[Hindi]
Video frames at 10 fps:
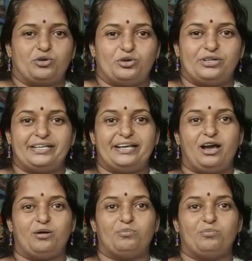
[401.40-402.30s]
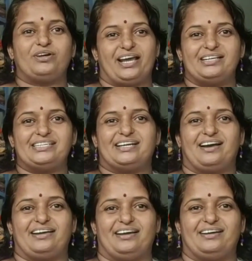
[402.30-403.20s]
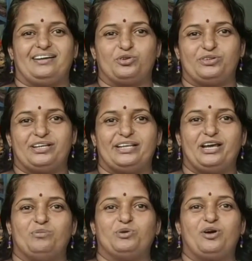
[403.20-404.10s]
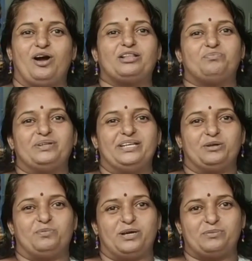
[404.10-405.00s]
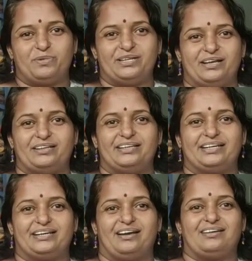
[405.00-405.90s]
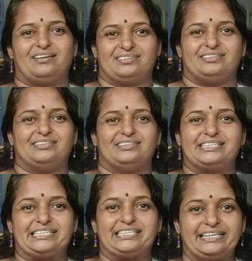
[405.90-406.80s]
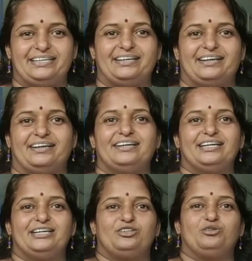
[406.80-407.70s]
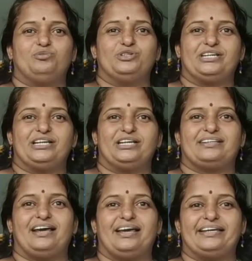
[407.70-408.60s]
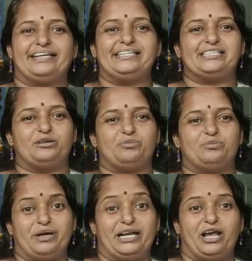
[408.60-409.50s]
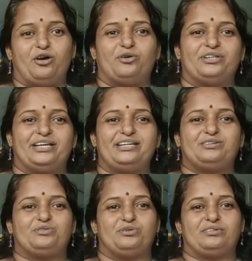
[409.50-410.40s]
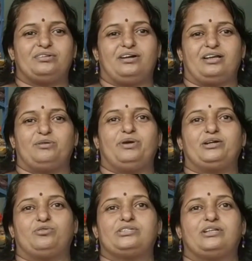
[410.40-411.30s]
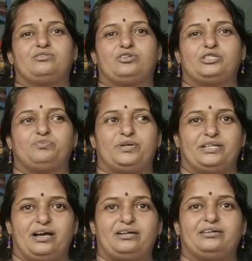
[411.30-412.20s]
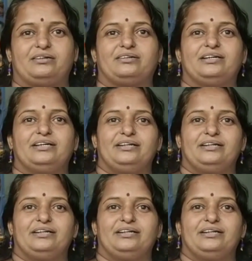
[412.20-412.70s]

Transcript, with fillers: कोरोना ने हमको क्या सिखाया कोरोना ने हमको आत्मनिर्भर बनाने का सीख दी है तो मुझे लगता है कि सभी महिलाओं ने खुद घर में कुछ न कुछ बनाकर